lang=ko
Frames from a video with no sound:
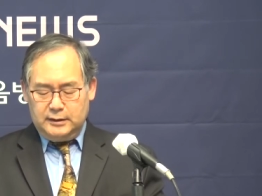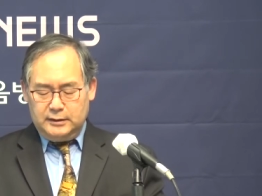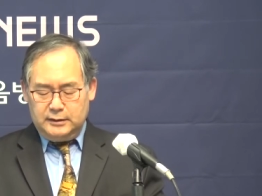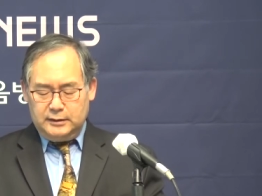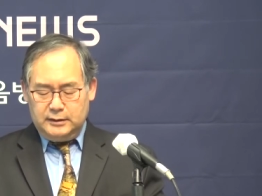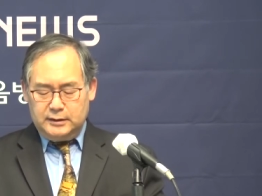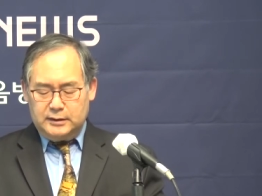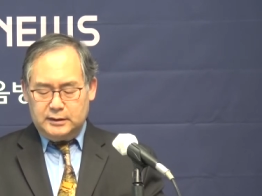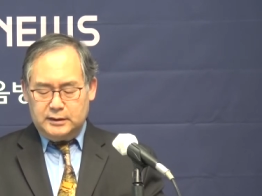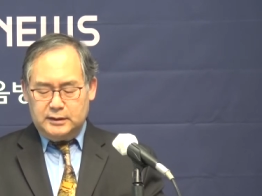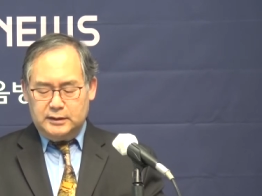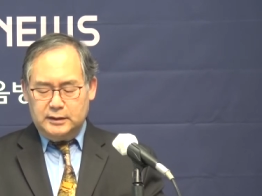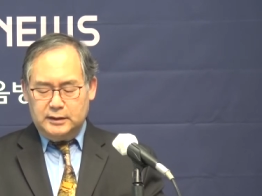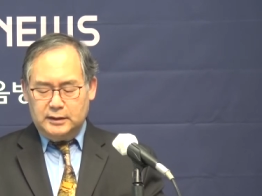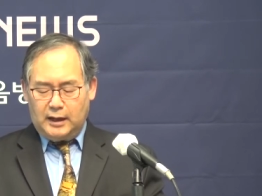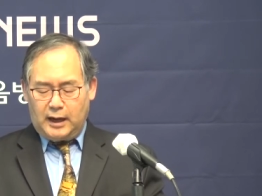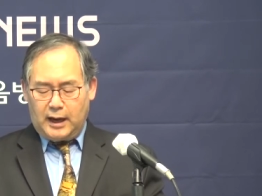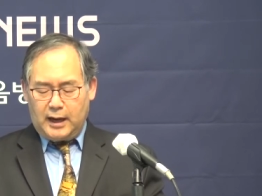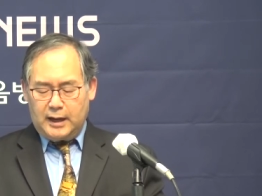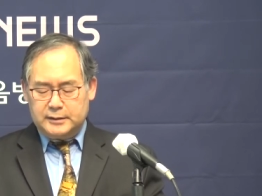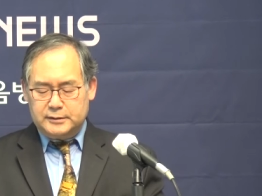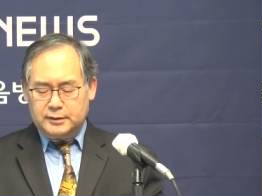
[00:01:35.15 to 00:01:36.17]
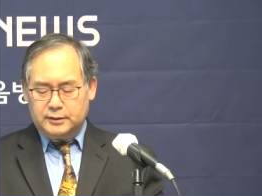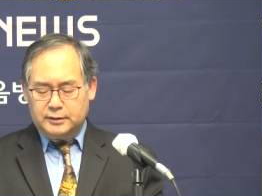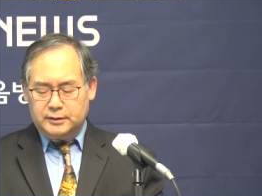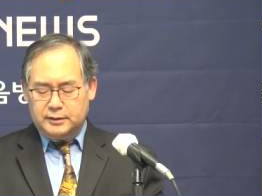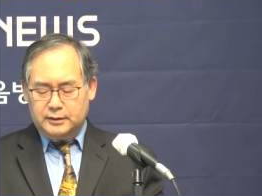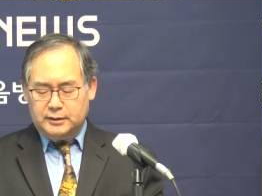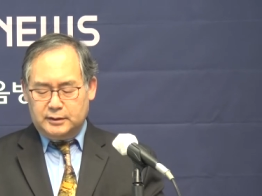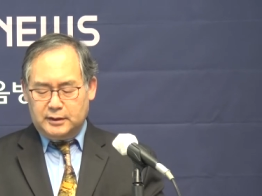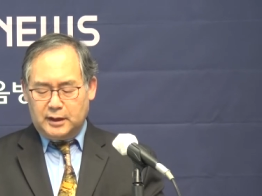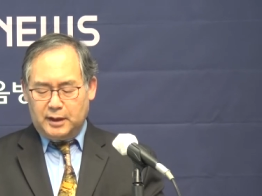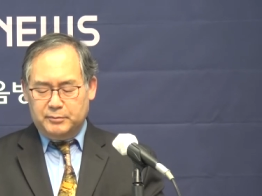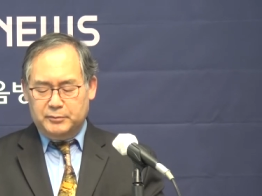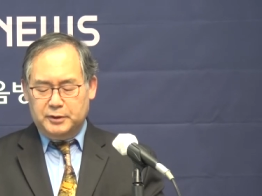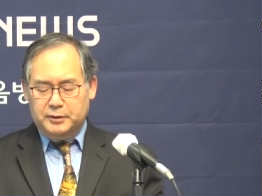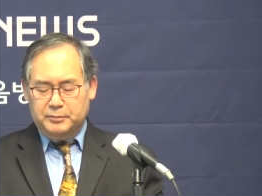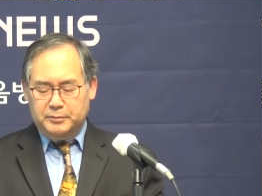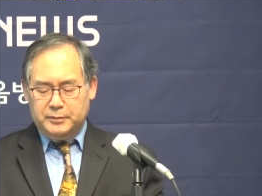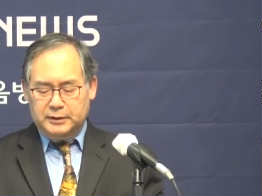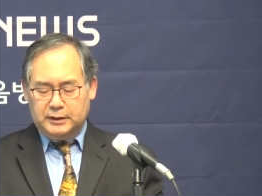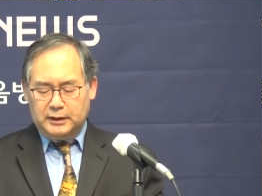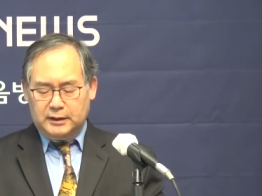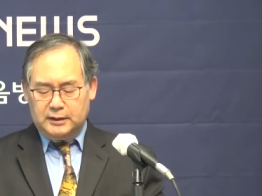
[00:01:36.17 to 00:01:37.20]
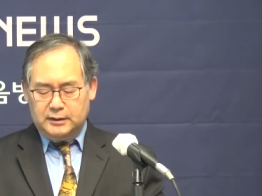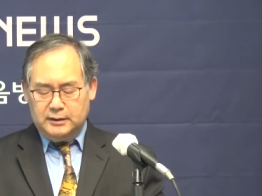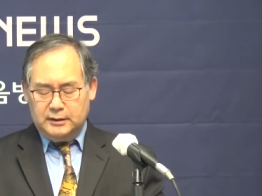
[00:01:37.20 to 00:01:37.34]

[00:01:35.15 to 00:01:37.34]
익히 아셨기 때문입니다.